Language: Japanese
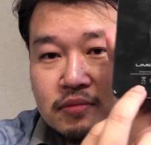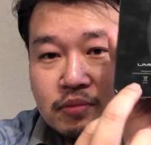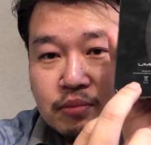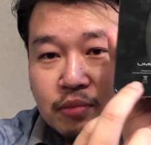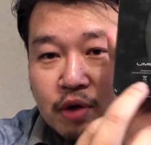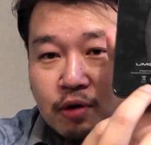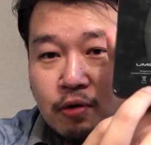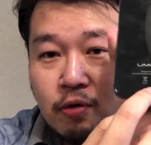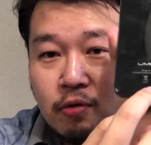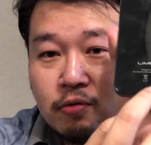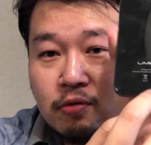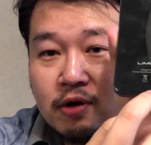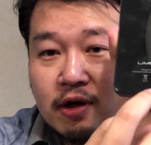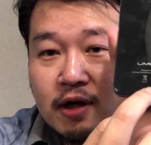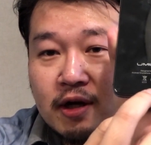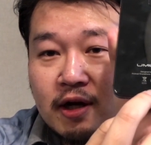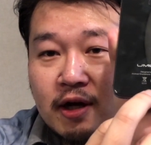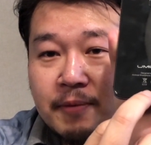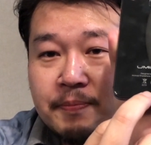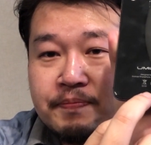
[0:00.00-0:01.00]
まあ、ここ
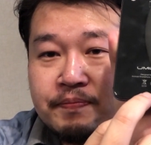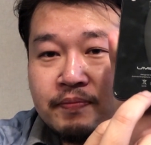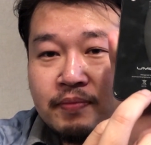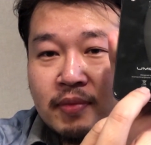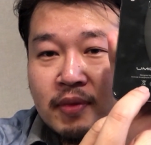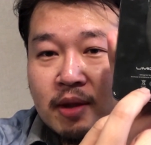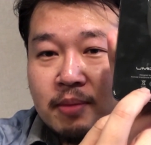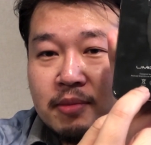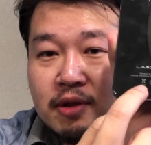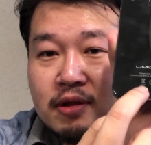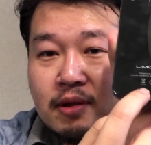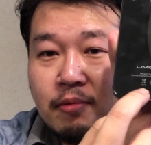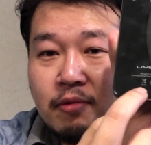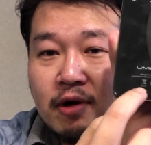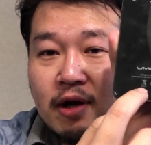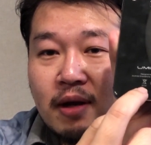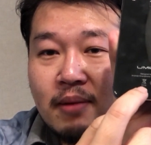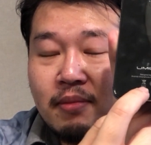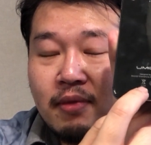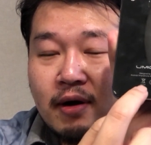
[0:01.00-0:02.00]
から見ても
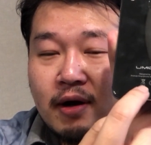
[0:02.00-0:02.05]
らえば